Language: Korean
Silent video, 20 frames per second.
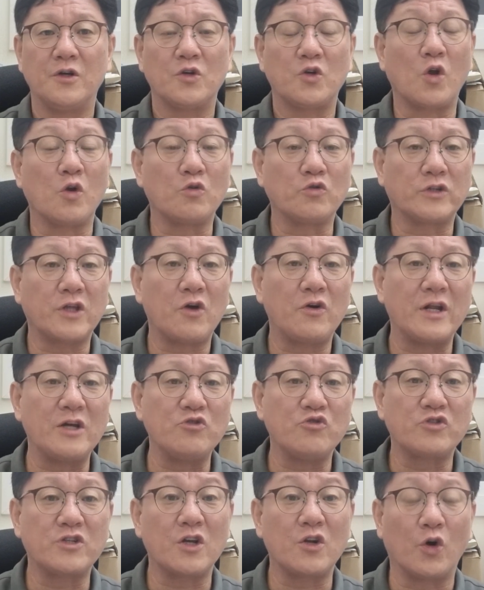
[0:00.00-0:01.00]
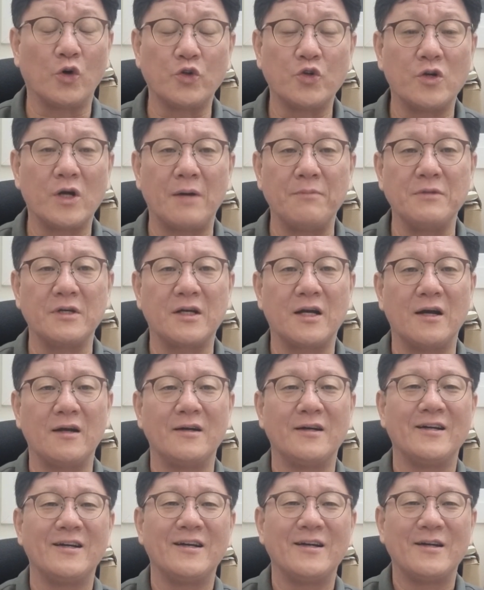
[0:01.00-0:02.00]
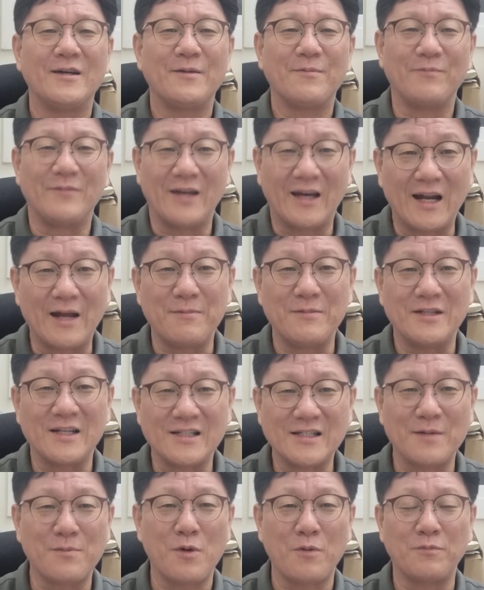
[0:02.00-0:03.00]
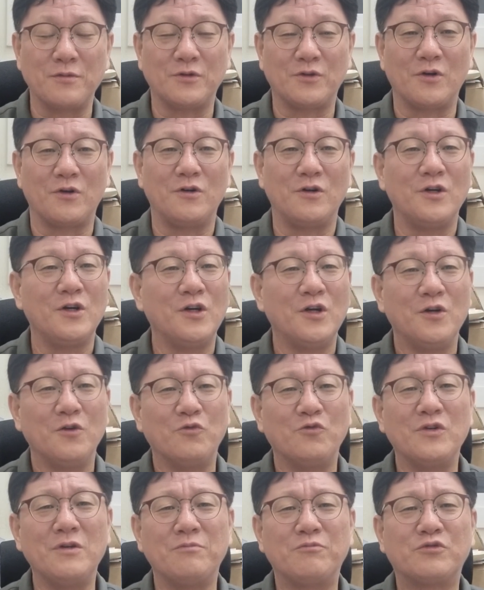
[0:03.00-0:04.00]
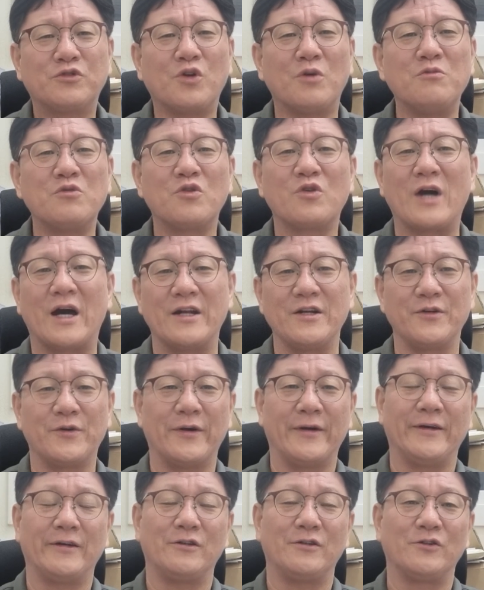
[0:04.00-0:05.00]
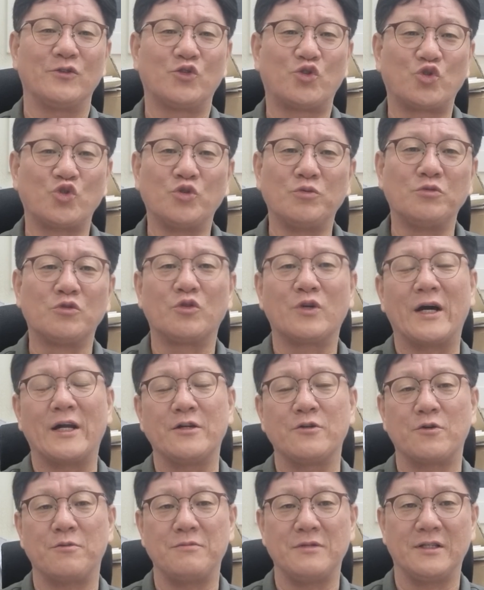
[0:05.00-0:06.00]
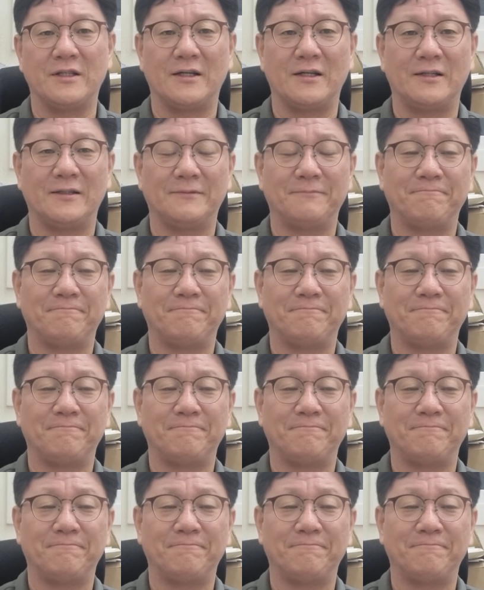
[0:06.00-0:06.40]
결국 태어난 육체는 어디로 갑니까? 미안합니다. 새벽부터. 우리 무덤으로 가는 거예요. 죽음으로 가는 겁니다.